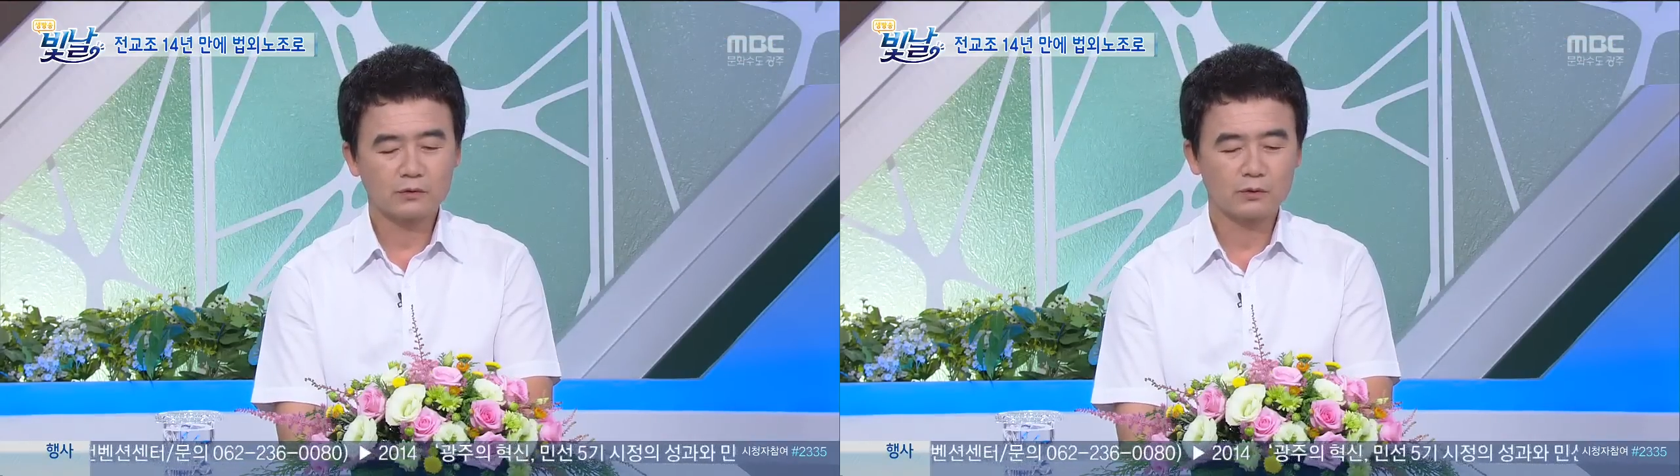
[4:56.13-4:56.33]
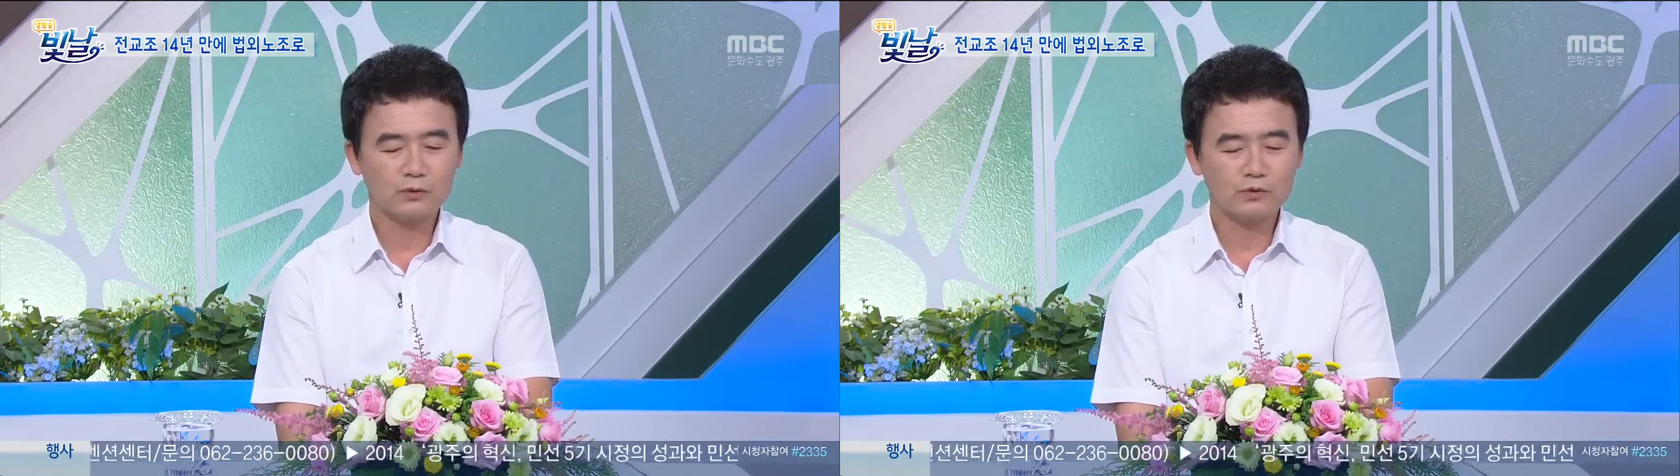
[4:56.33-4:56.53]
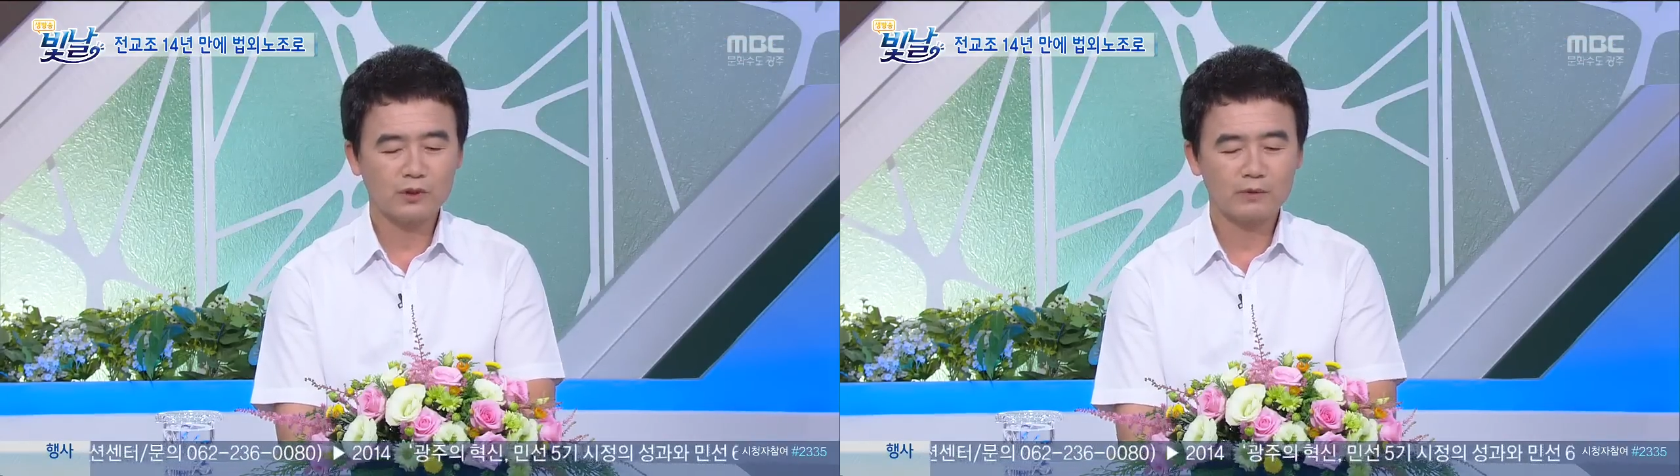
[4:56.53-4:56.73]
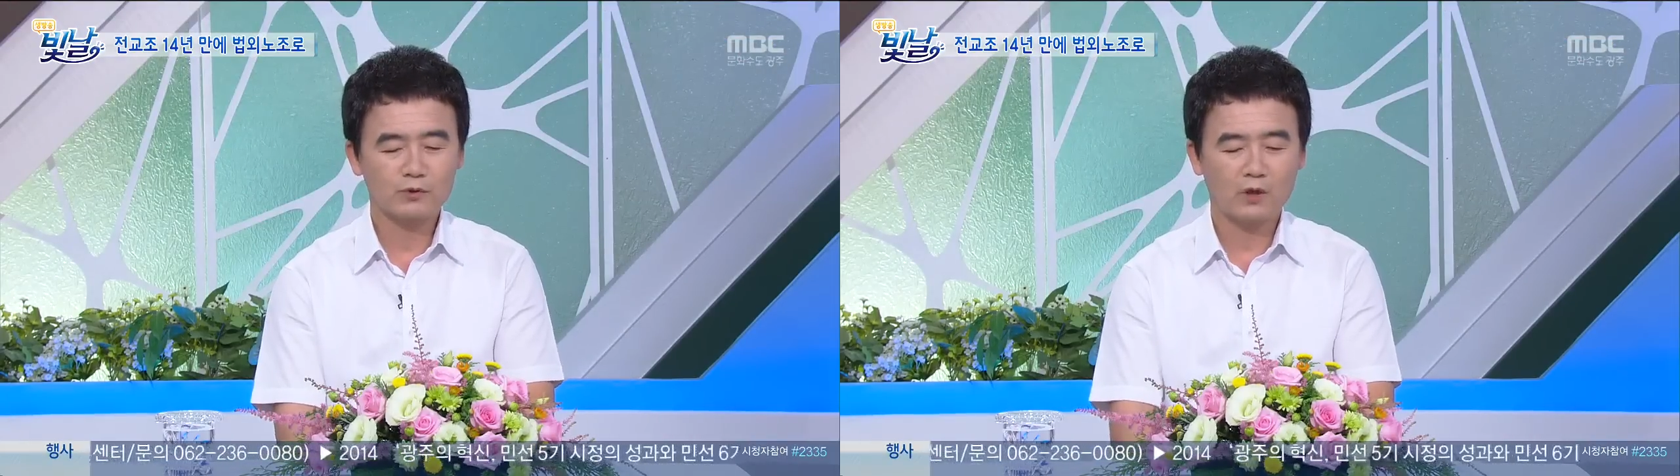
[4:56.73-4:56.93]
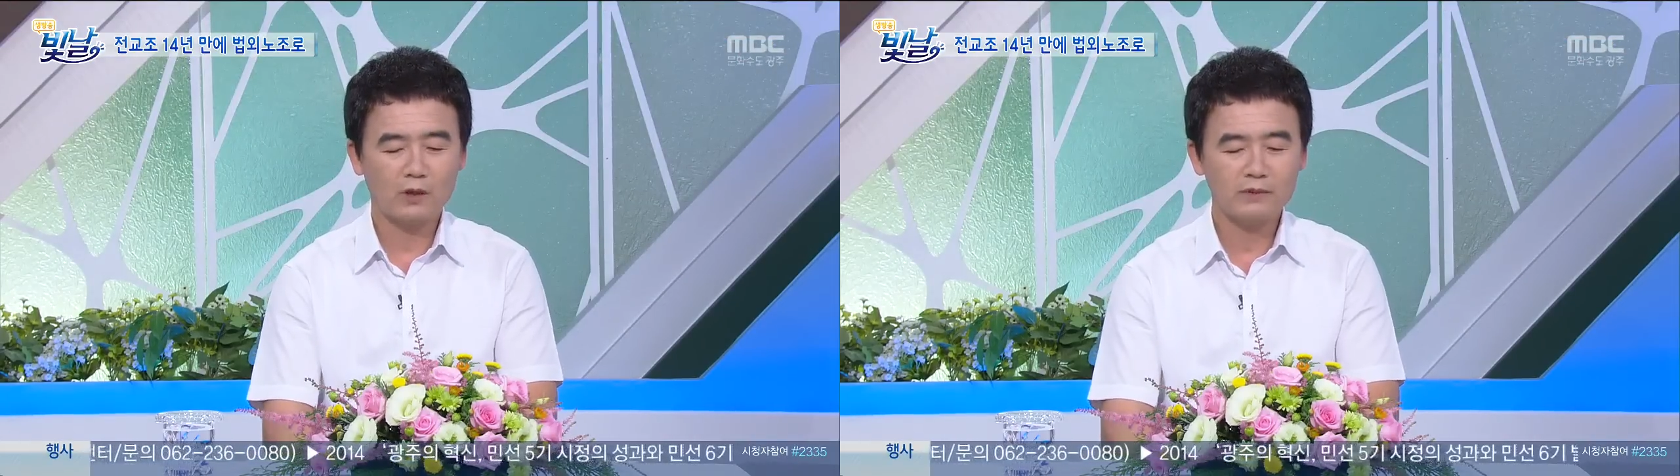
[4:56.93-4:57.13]
노동조합의
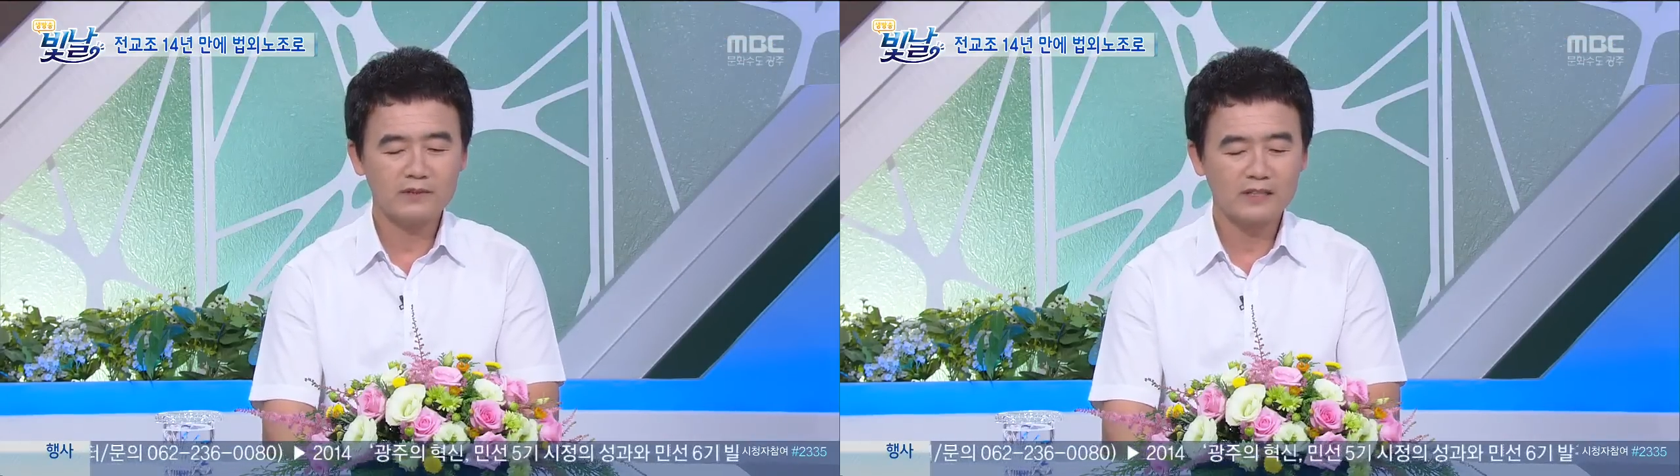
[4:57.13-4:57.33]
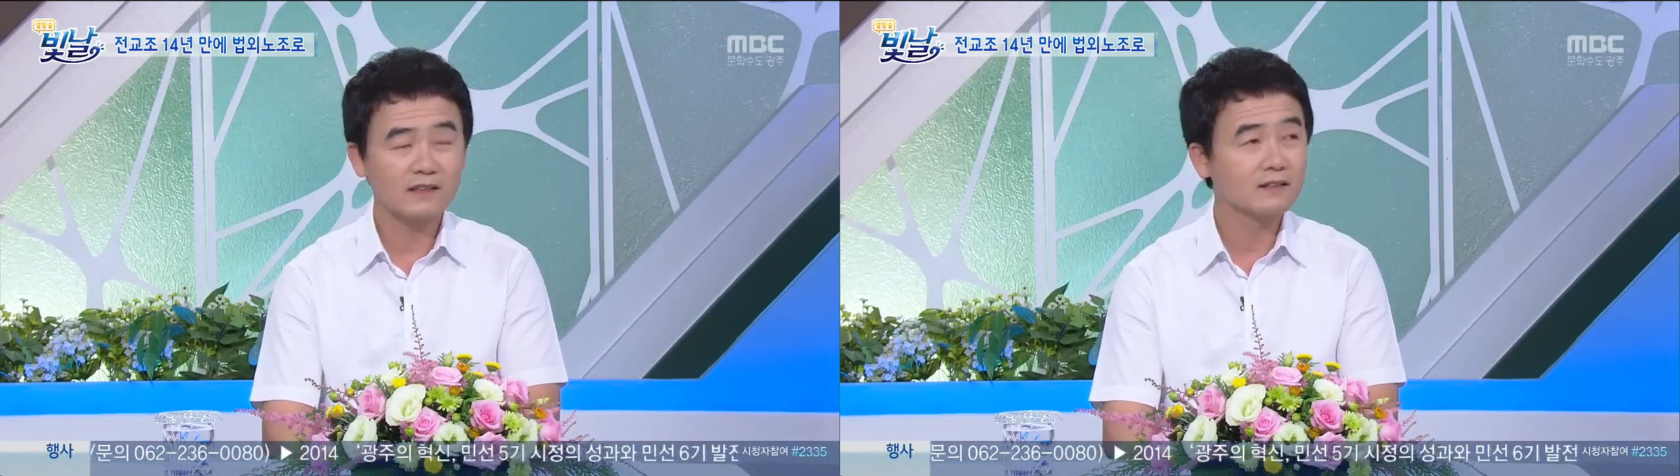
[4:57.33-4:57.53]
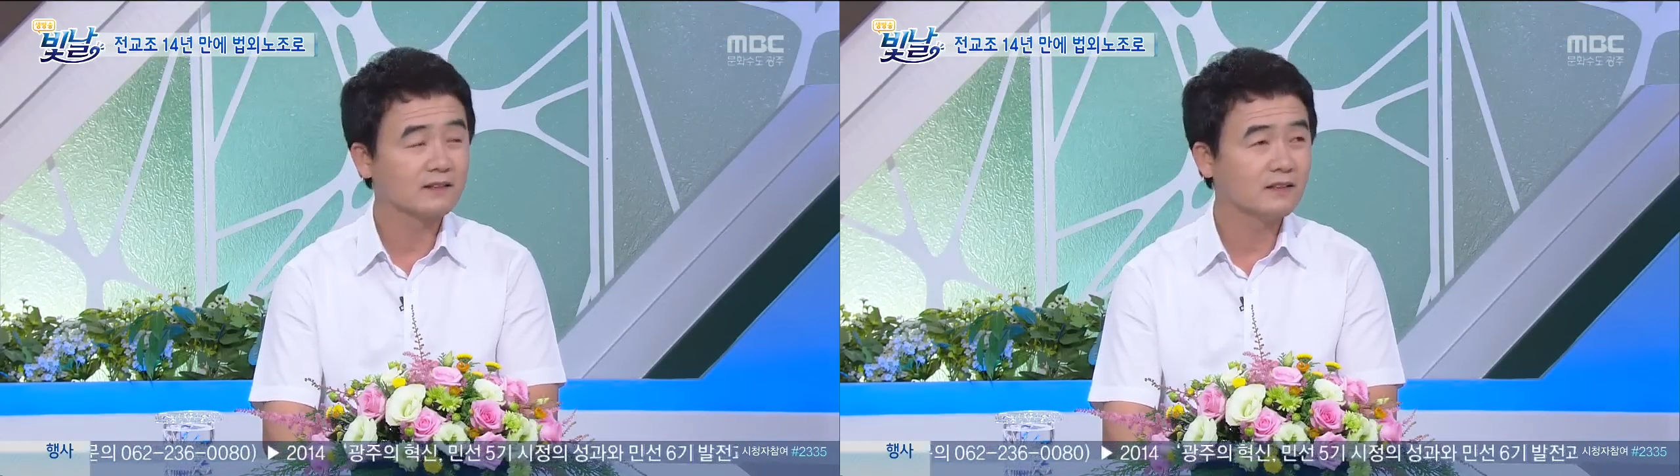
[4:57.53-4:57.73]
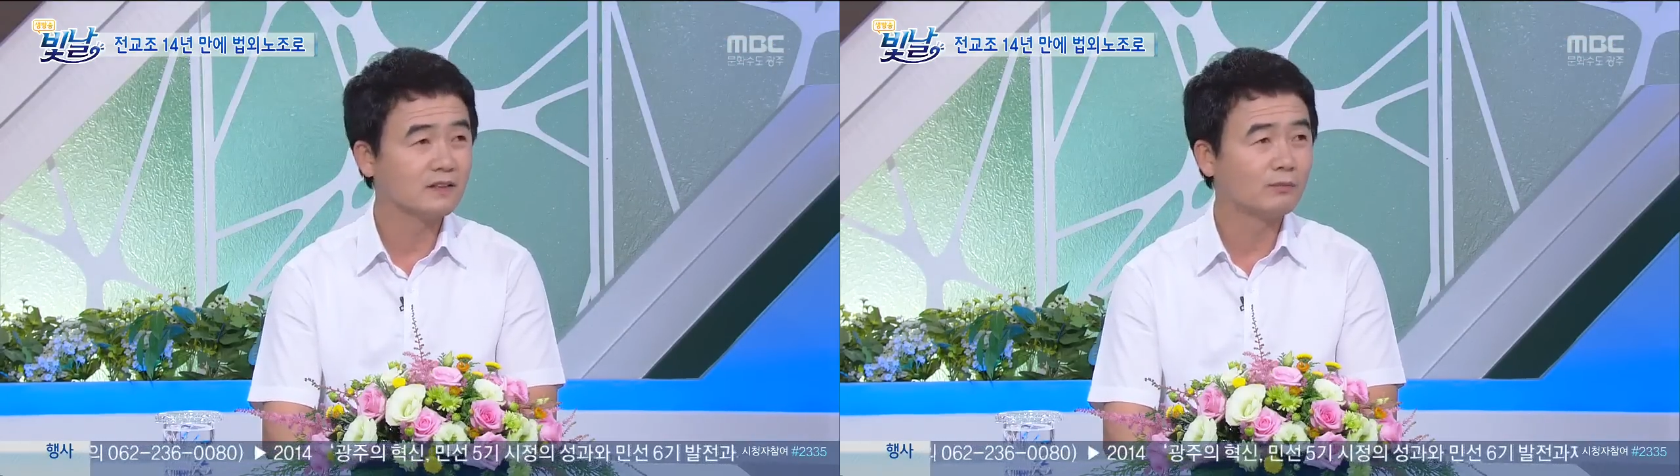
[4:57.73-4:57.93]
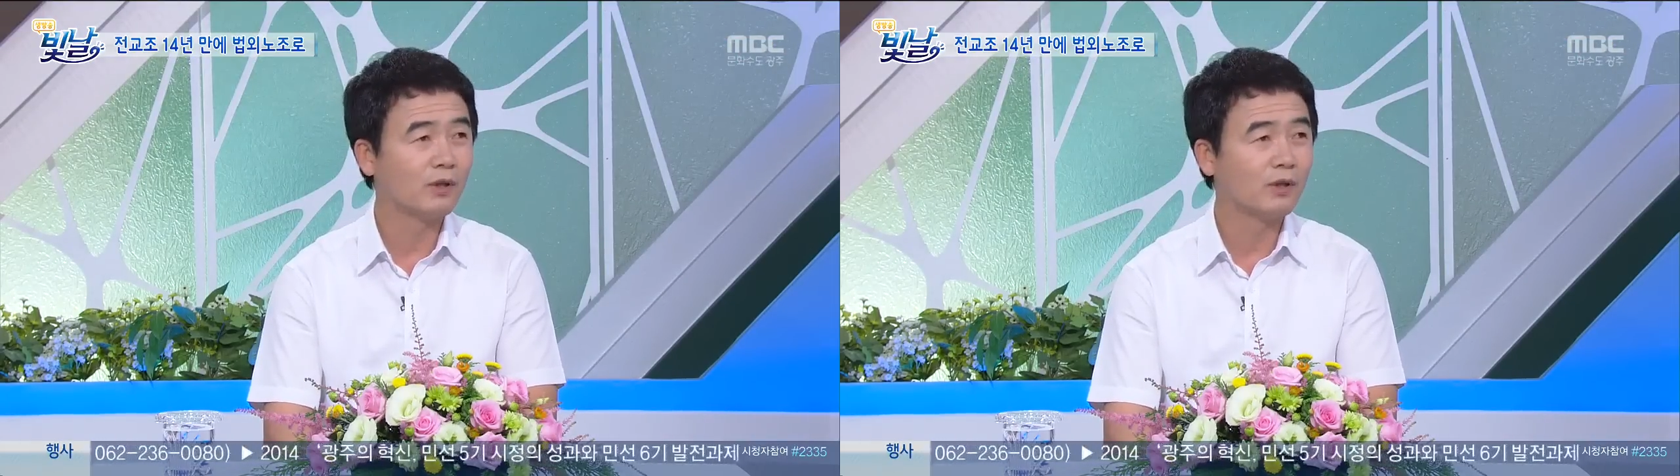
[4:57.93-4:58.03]
조합원 자격을